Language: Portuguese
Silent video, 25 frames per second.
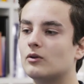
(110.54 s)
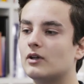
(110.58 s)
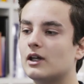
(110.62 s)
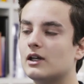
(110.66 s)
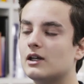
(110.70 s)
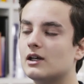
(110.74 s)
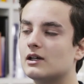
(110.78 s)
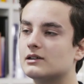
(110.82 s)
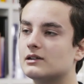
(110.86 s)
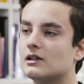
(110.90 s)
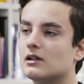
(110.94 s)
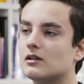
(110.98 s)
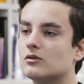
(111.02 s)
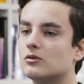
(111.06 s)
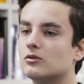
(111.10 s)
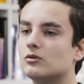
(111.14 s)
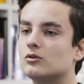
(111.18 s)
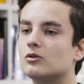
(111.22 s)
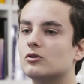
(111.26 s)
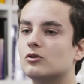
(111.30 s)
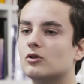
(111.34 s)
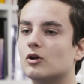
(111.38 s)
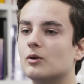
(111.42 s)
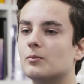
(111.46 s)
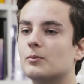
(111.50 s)
queria ser aluno
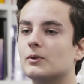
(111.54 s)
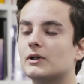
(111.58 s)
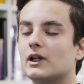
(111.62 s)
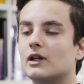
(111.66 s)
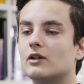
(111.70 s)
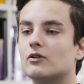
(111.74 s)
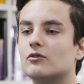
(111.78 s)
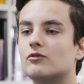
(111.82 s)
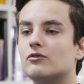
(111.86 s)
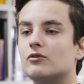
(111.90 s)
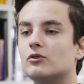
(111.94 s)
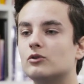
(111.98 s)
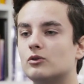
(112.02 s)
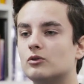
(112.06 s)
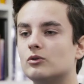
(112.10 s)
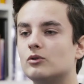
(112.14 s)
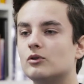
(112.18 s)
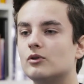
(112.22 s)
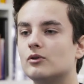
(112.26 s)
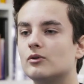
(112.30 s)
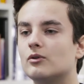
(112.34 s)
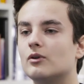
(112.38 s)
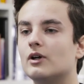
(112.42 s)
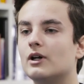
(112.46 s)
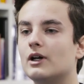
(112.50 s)
tutor porque no
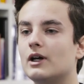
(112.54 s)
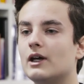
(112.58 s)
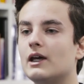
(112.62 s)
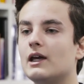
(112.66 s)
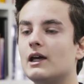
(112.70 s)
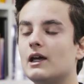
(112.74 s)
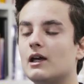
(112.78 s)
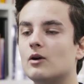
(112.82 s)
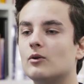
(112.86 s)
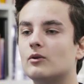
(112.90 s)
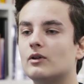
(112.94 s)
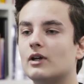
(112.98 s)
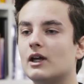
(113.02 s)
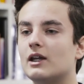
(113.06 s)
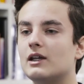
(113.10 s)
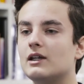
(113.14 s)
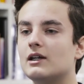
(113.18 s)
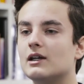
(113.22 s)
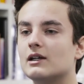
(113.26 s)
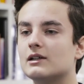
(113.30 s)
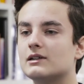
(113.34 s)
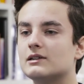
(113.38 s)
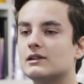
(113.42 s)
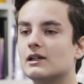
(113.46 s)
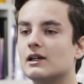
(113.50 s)
futuro eu
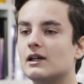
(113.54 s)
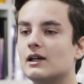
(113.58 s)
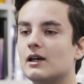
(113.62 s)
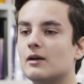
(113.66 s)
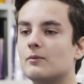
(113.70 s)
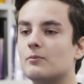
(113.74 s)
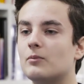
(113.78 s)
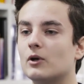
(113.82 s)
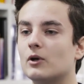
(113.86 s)
queria ser